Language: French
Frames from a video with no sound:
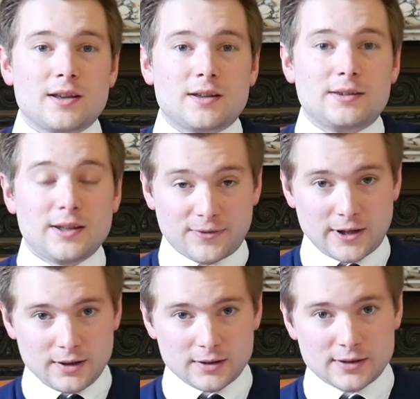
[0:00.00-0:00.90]
défait,
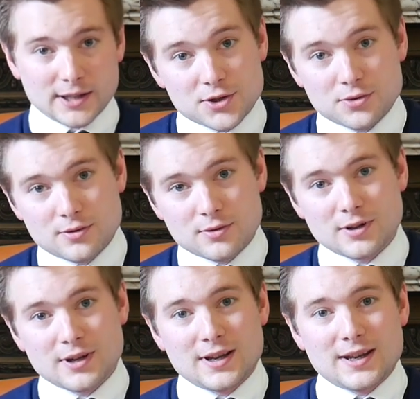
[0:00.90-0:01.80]
déchu,
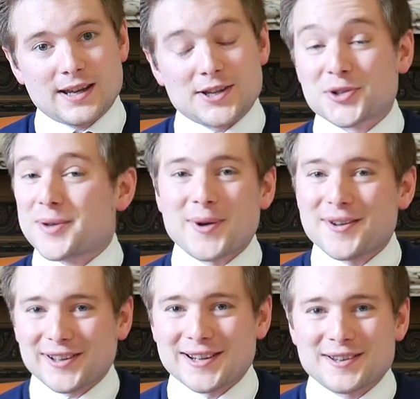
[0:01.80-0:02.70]
et ce n'est pas
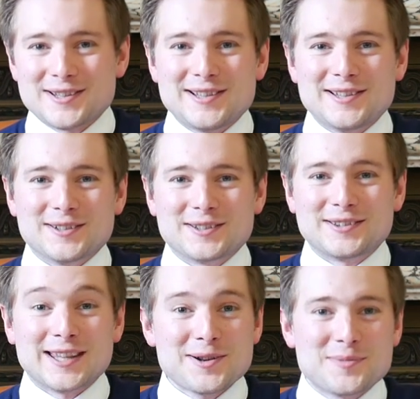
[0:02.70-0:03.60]
vers l'île
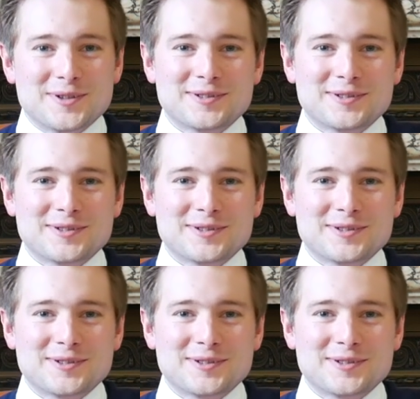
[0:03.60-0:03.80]
d'Elbe